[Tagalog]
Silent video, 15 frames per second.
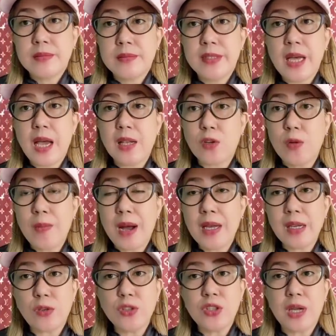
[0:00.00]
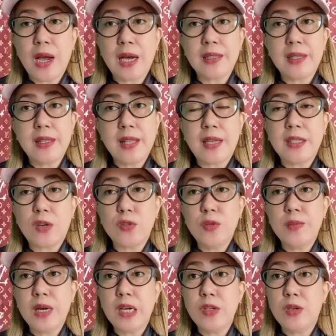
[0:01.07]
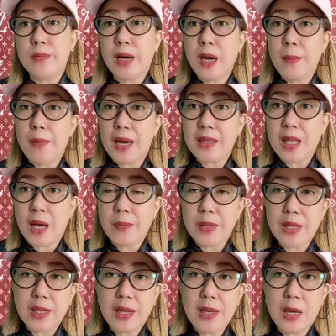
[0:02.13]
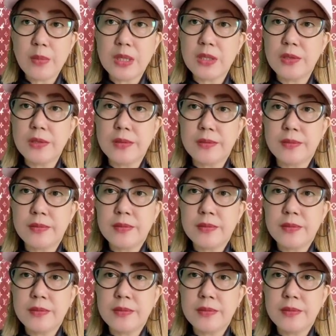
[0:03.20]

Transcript: Dahil kumari ko siya at inaanak ko yung mga yon, mga bata ang pinaglalaban ko.